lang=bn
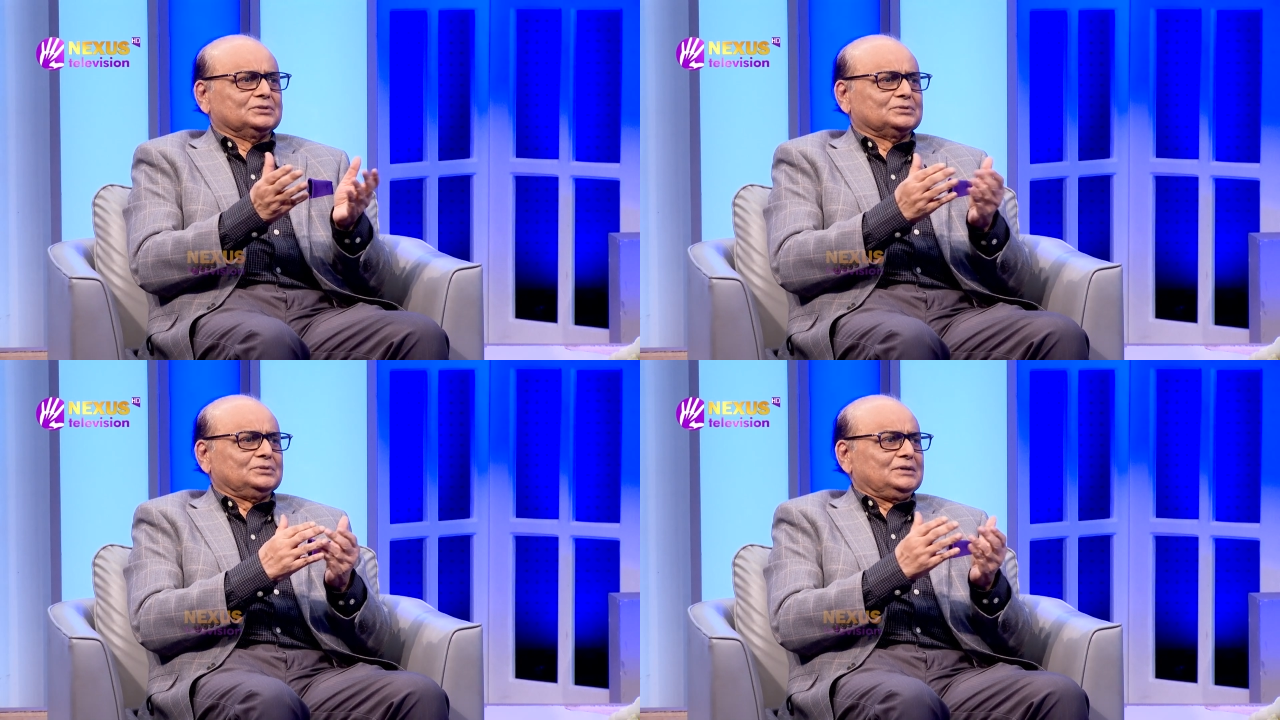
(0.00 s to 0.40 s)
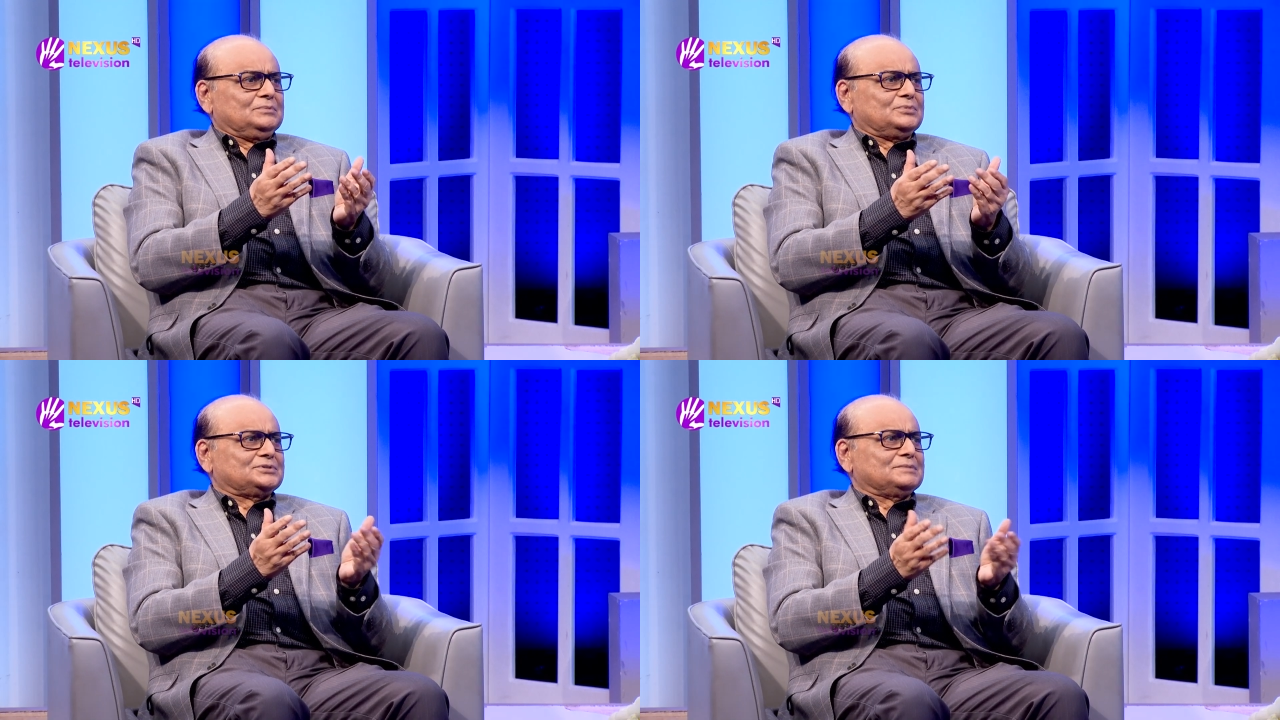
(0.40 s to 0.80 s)
হয়তো
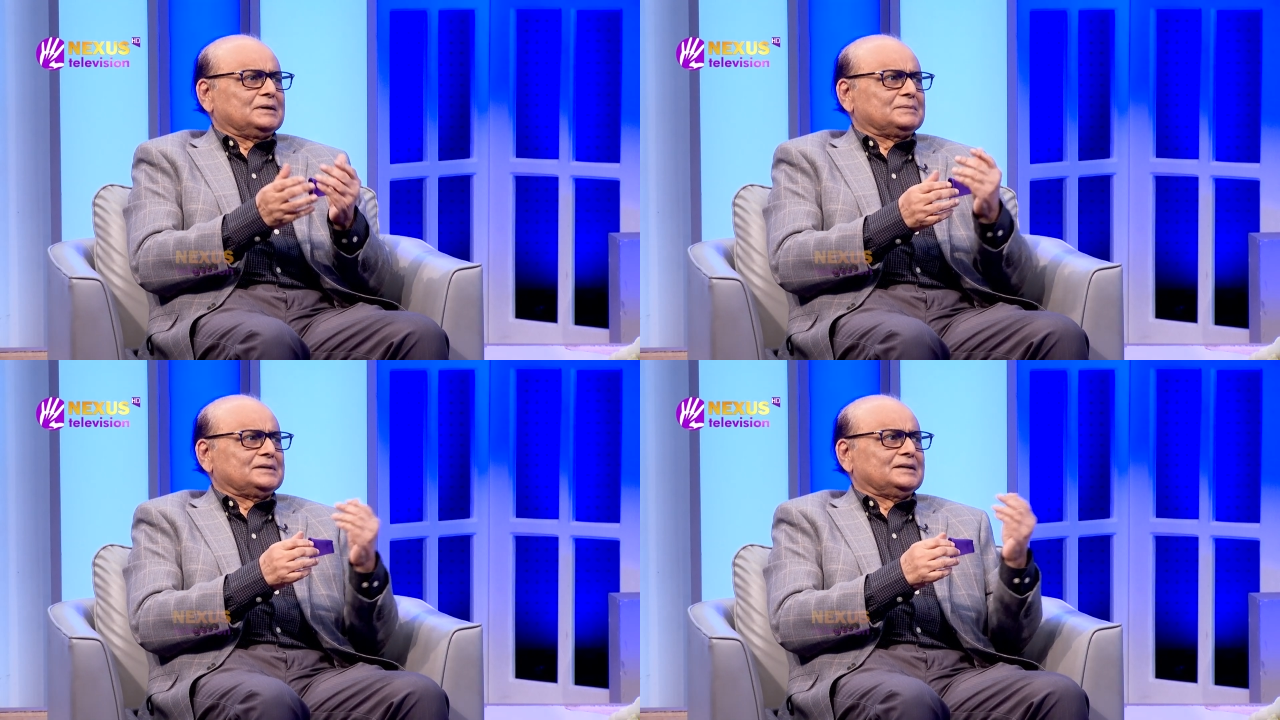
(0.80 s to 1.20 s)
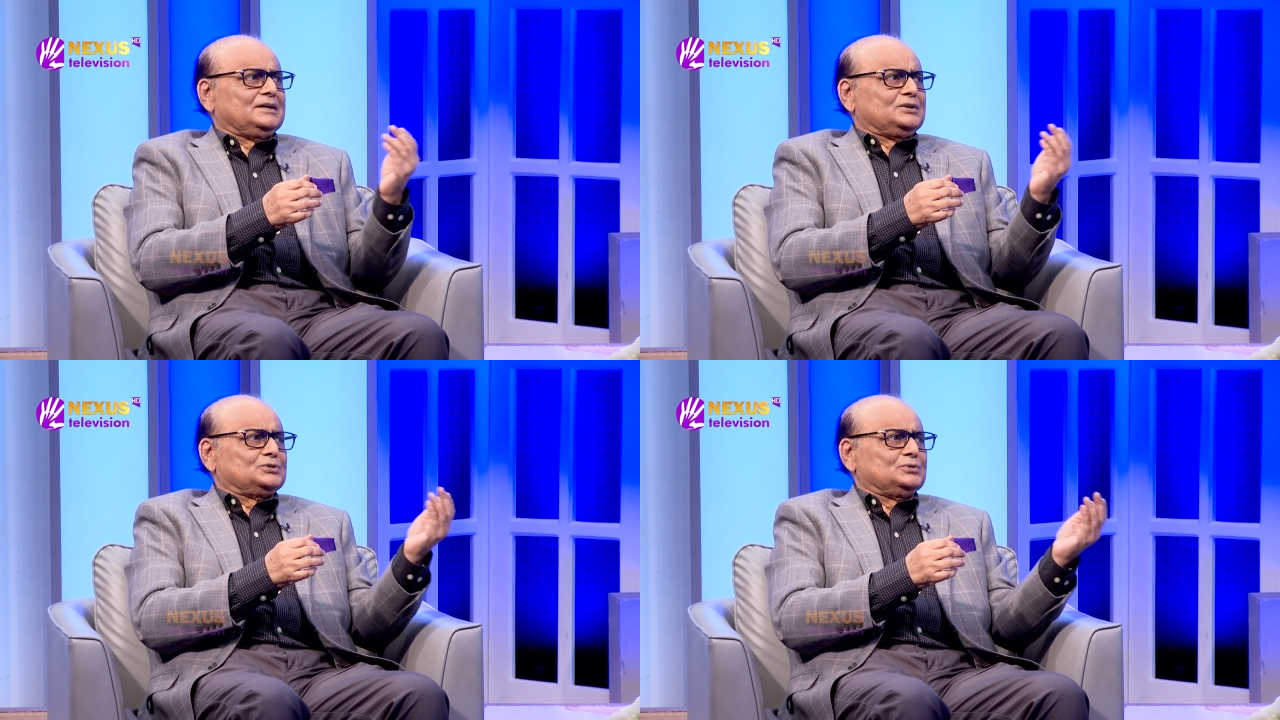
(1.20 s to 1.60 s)
বুঝতে পারবে না
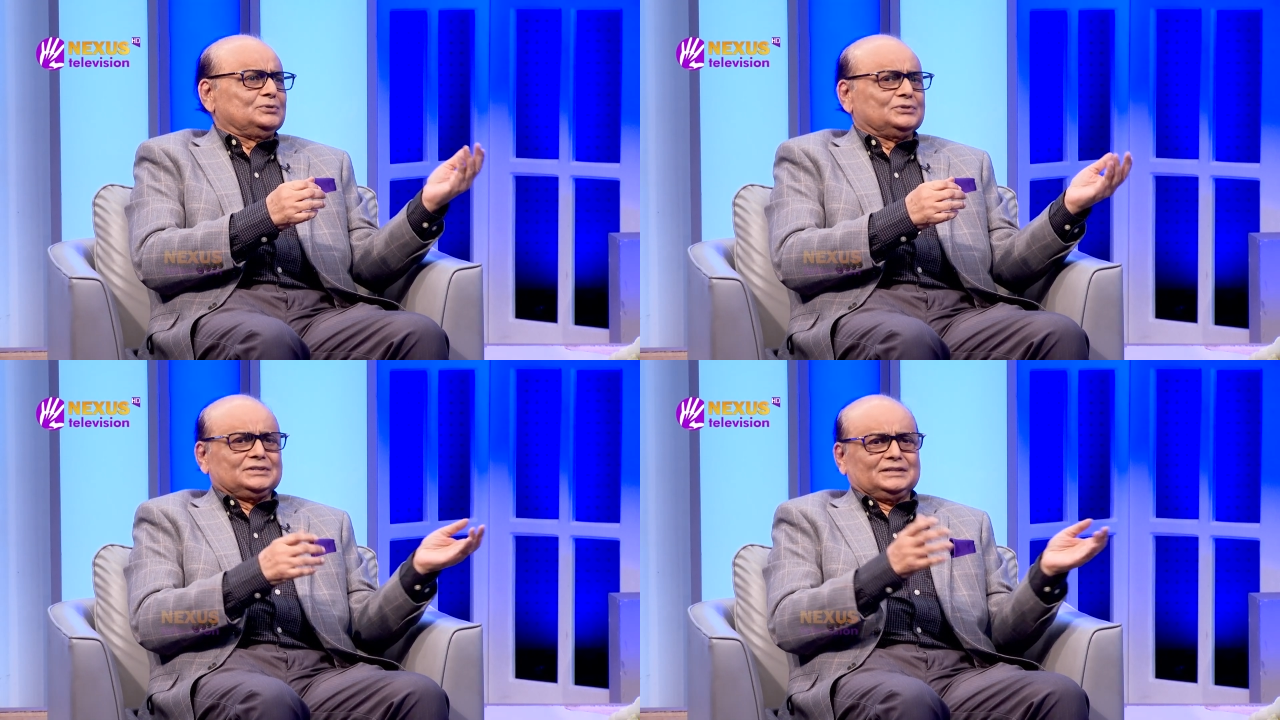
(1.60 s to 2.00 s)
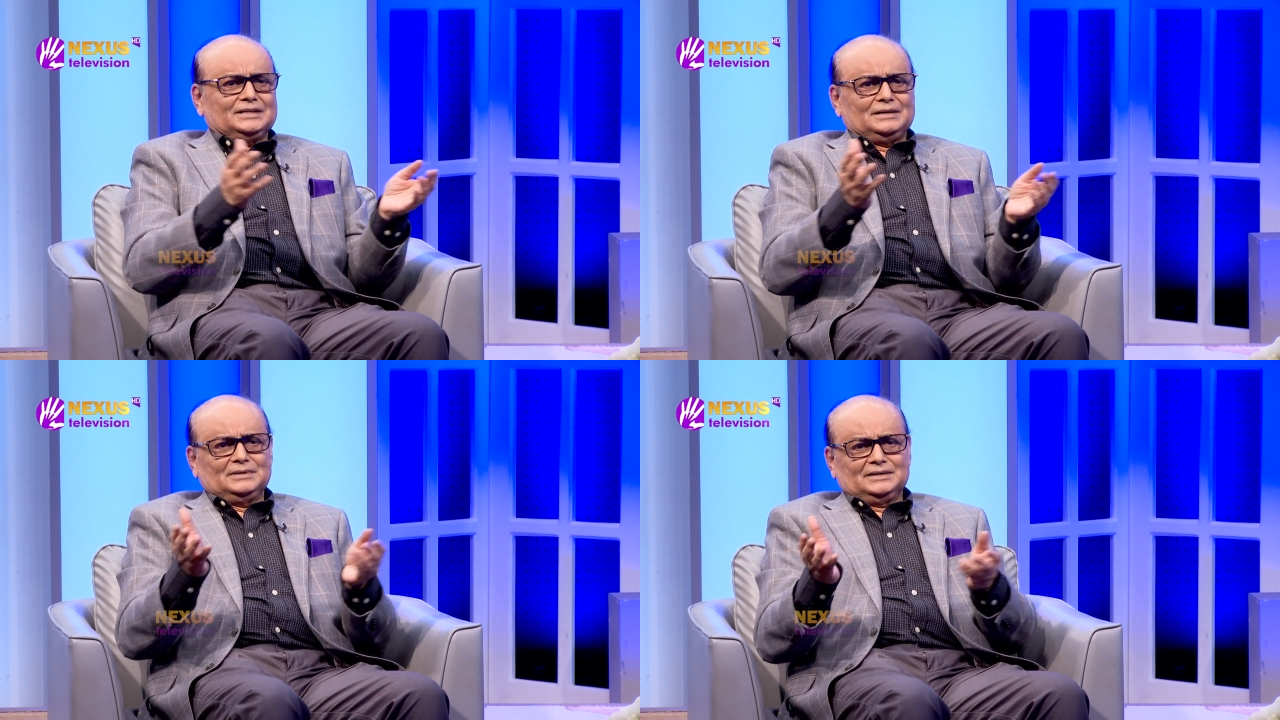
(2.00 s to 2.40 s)
শুল্কর
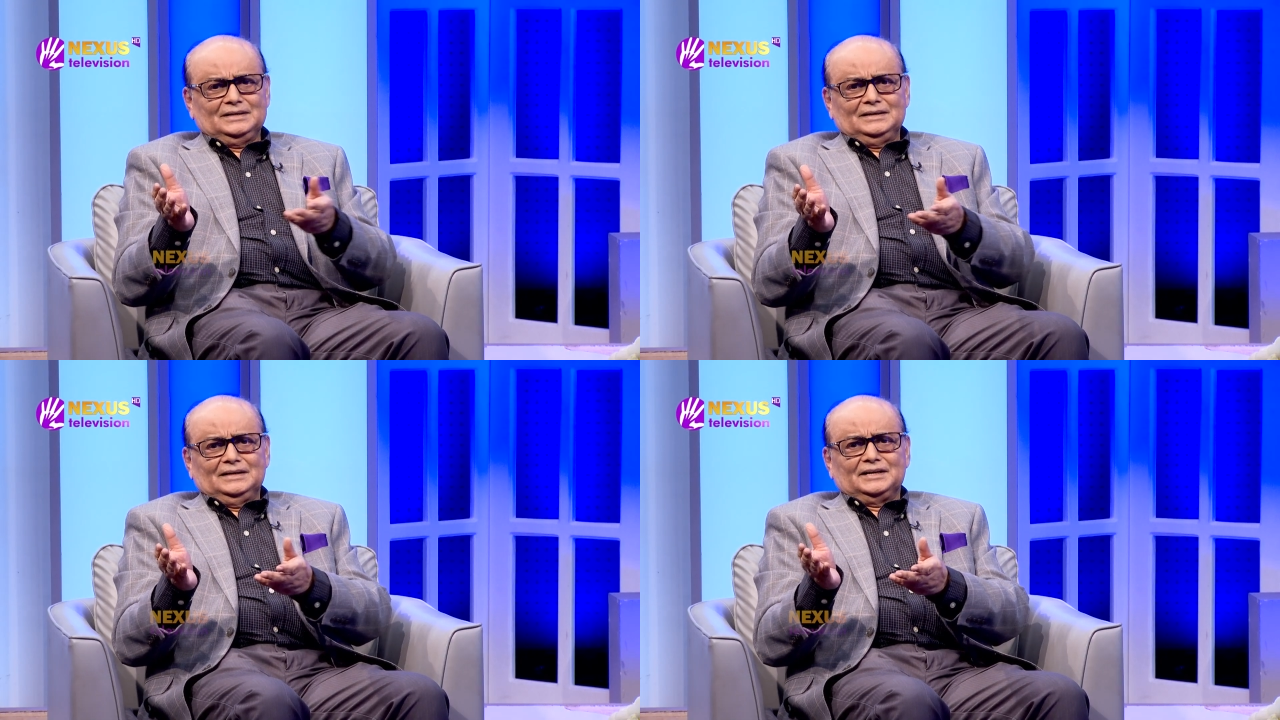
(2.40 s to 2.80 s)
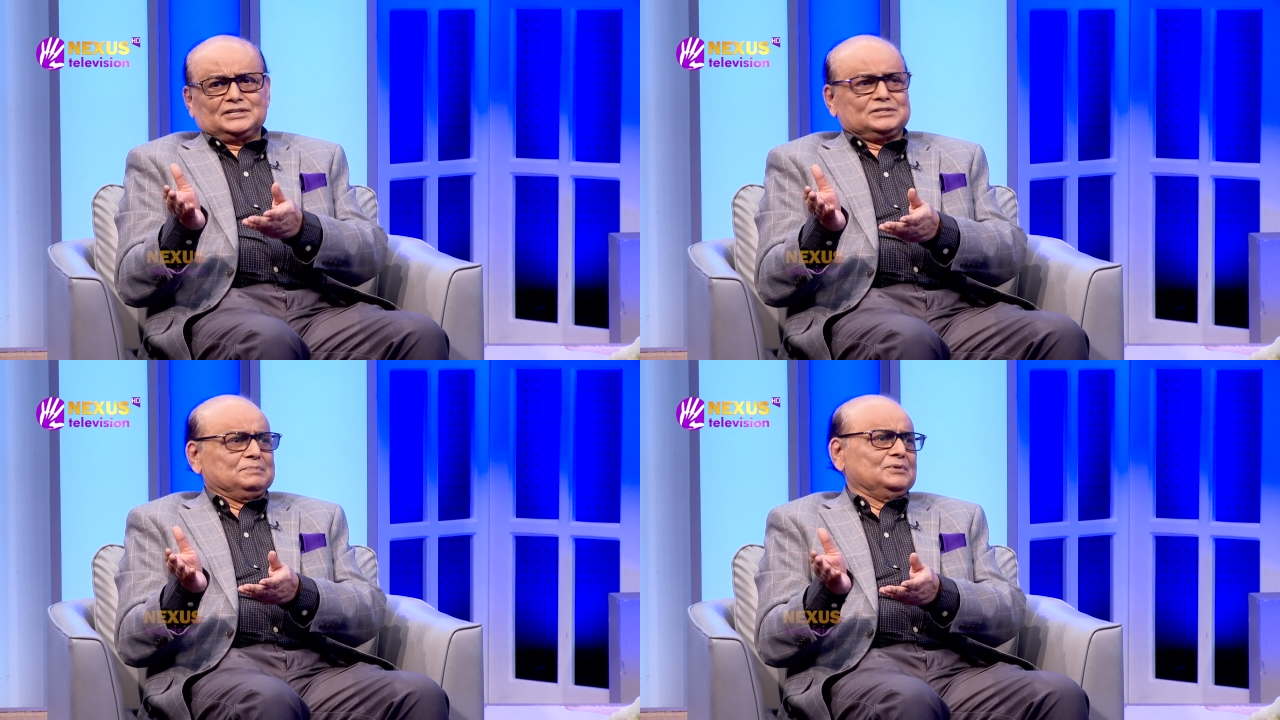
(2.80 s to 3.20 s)
সাথে আবার
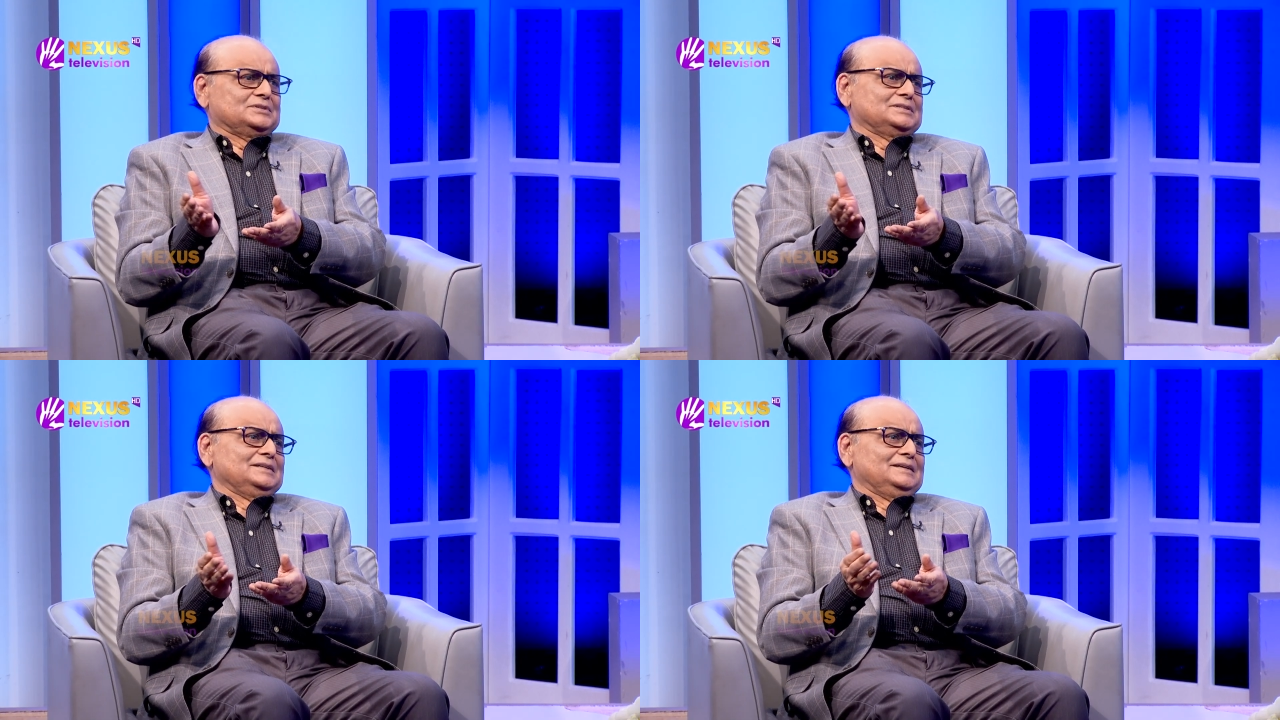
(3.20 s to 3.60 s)
এক্সপোর্ট